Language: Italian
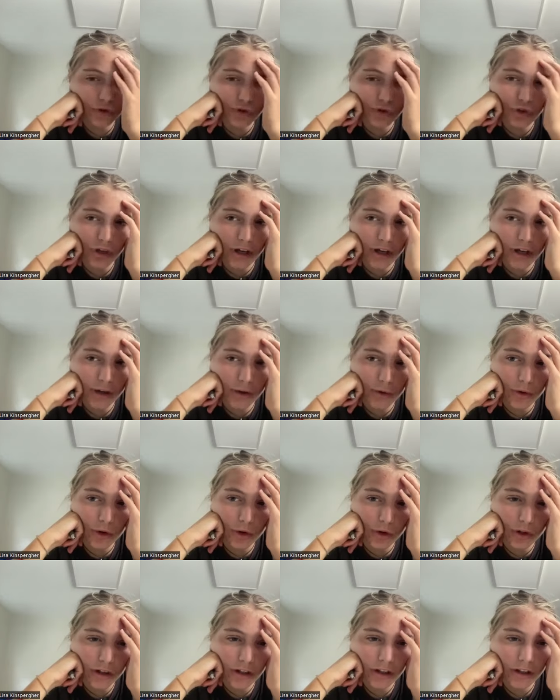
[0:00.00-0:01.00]
cioè, quello
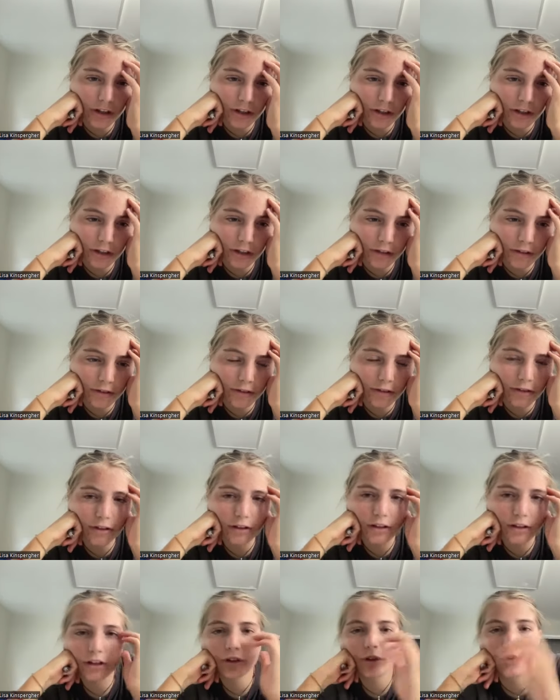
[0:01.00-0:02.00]
che,
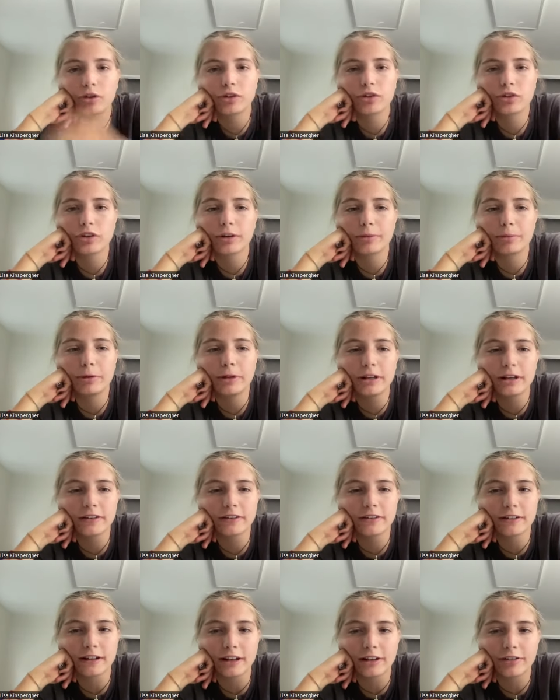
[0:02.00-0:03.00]
che non riesco a capire è
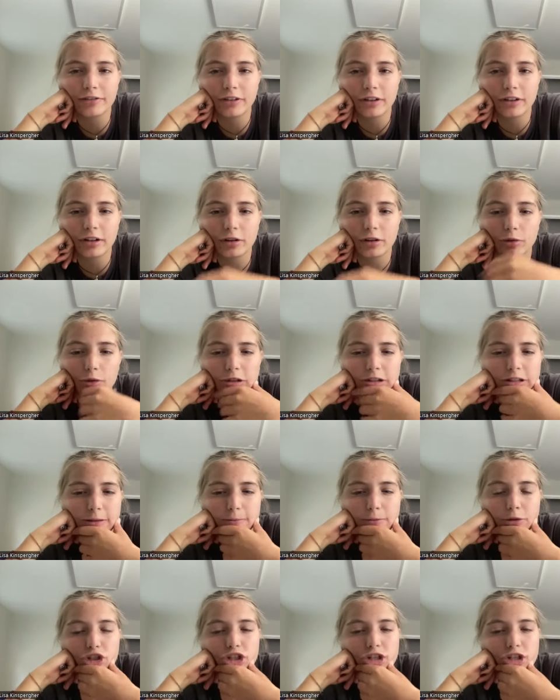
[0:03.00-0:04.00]
se alla fine lui
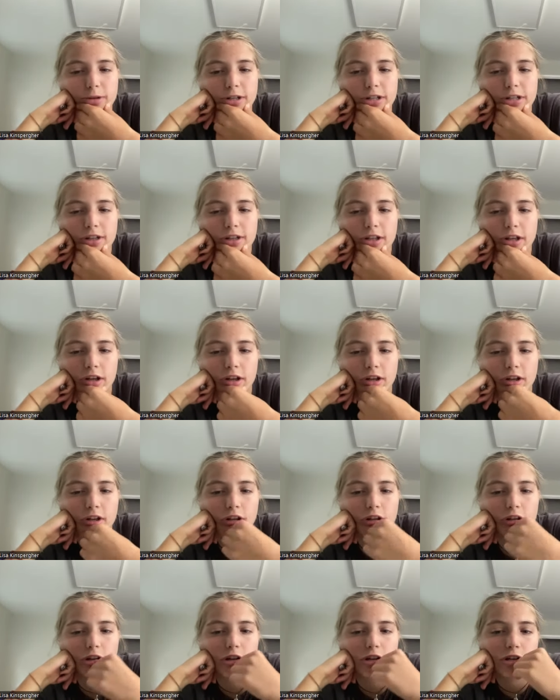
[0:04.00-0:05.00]
semplicemente
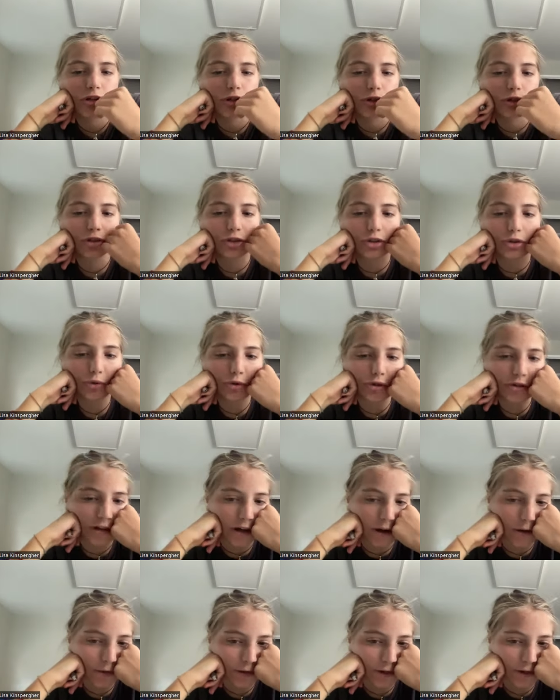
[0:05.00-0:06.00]
sostituisca
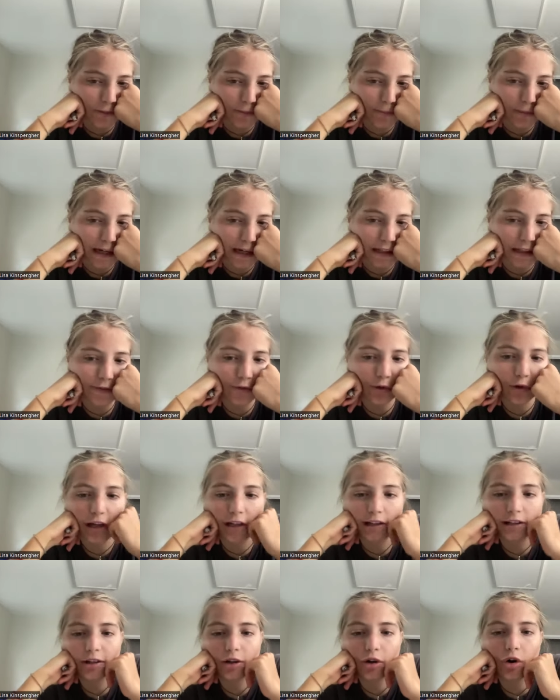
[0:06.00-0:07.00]
questo imperativo
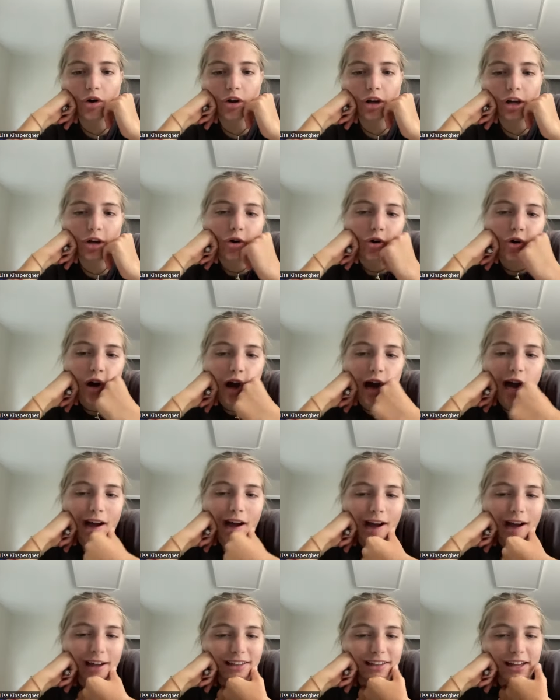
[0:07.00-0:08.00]
categorico a,
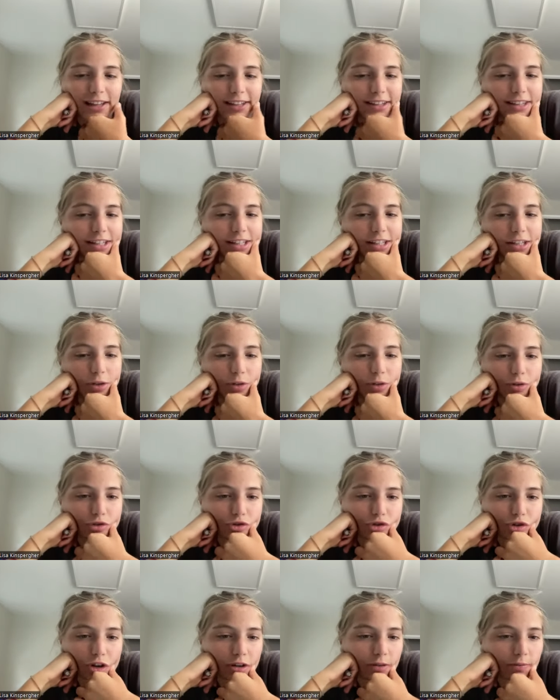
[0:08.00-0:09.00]
a, a Dio,
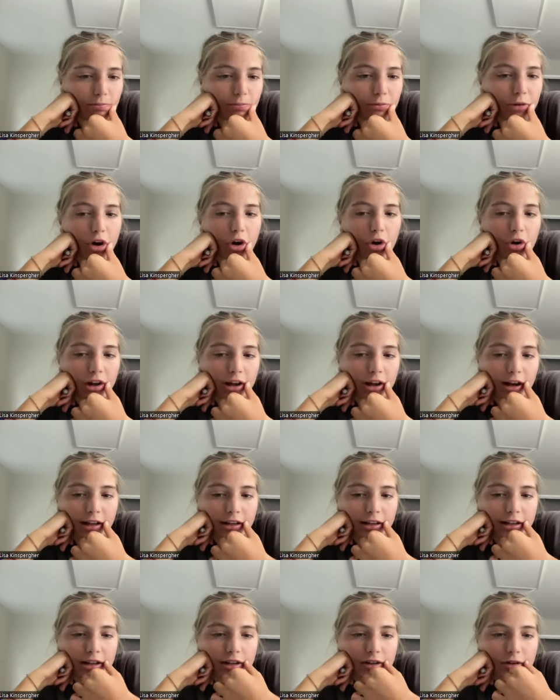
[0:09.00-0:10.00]
cioè Locke a
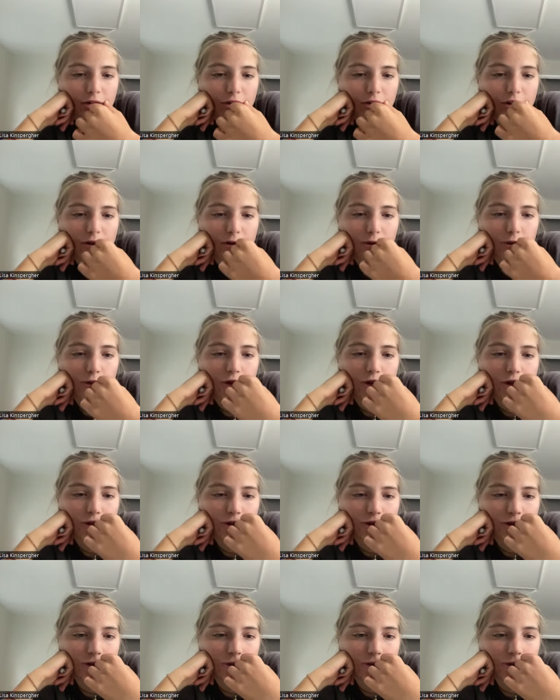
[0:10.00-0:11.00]
Dio, lui
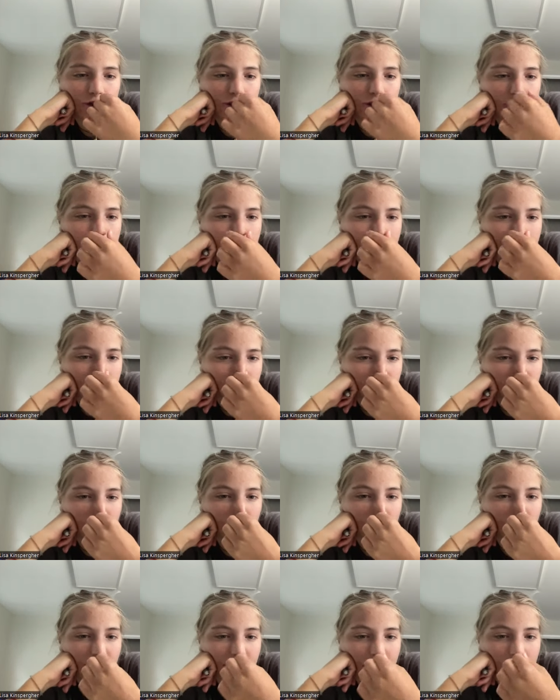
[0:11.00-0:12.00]
sostituisce l'imperativo
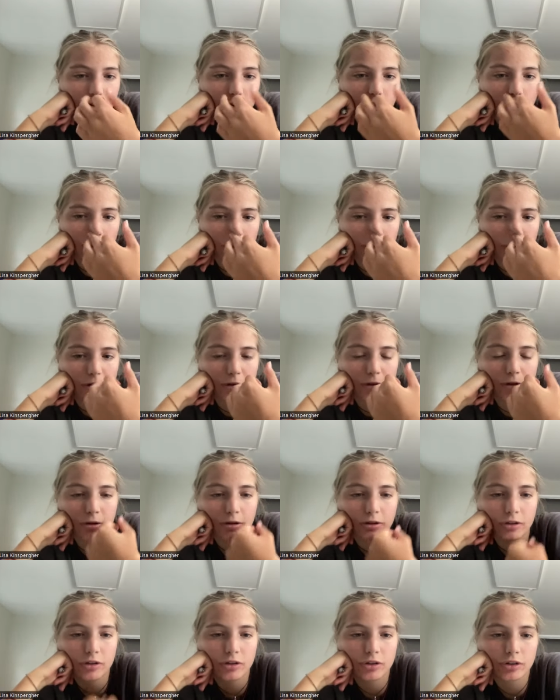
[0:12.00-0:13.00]

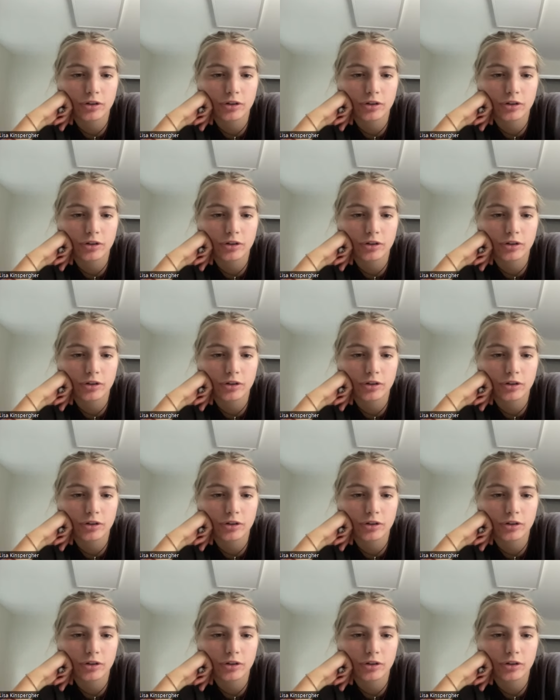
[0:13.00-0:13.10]
categorico.